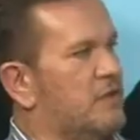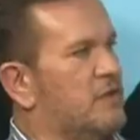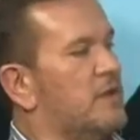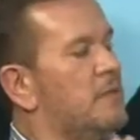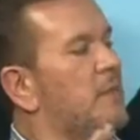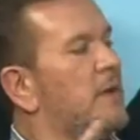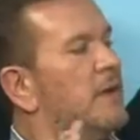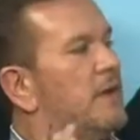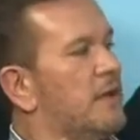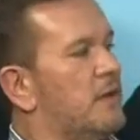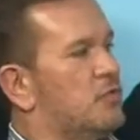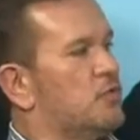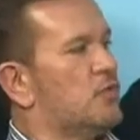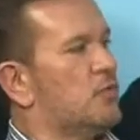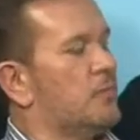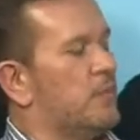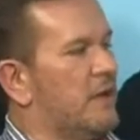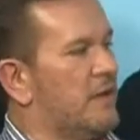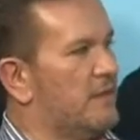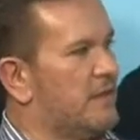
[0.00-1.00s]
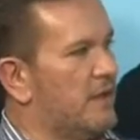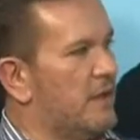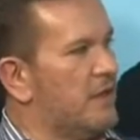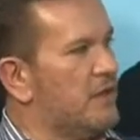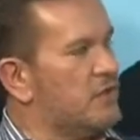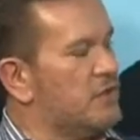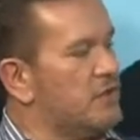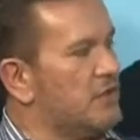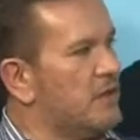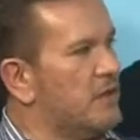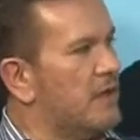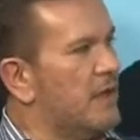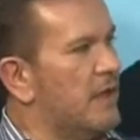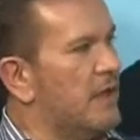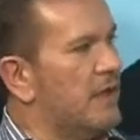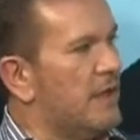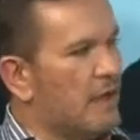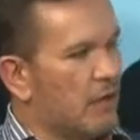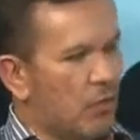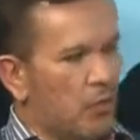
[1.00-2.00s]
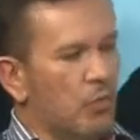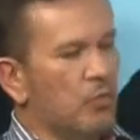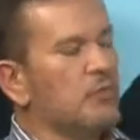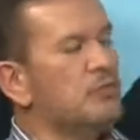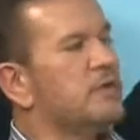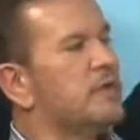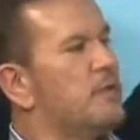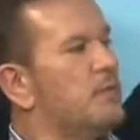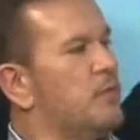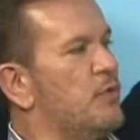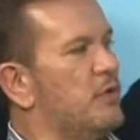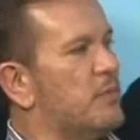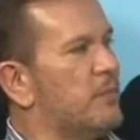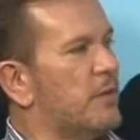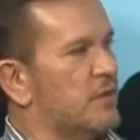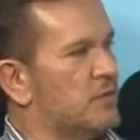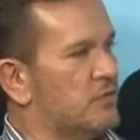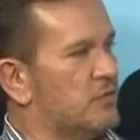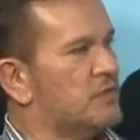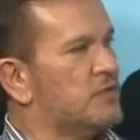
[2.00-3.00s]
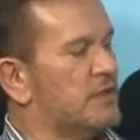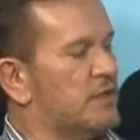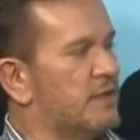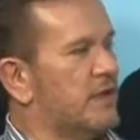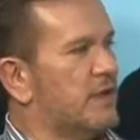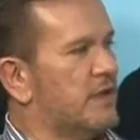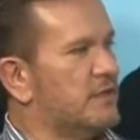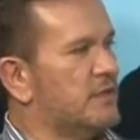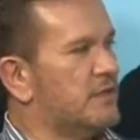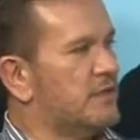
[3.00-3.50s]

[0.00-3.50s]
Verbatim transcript: que maneira o senhor pretende é, contribuir para a sociedade?